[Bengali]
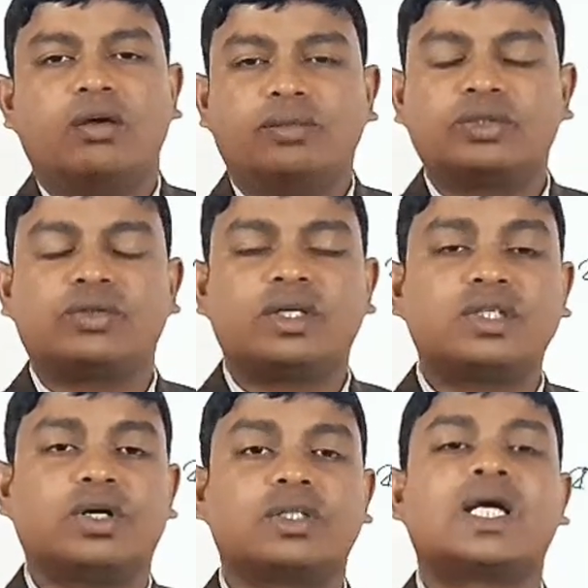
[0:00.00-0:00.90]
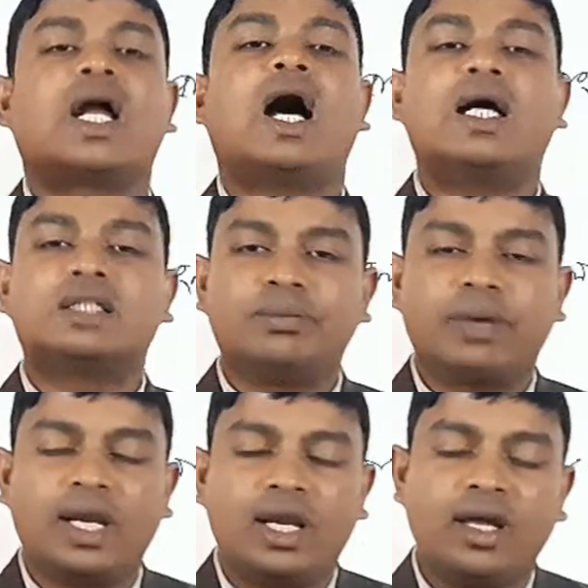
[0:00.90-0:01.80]
বুঝতে পেরেছ তারা হাসি
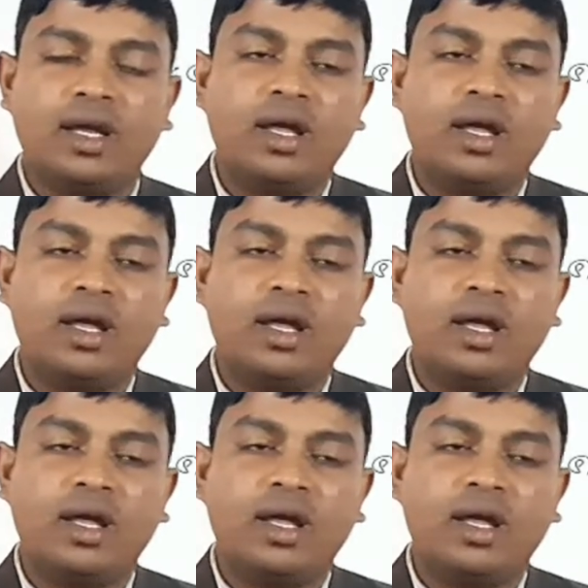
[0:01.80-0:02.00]
পেলে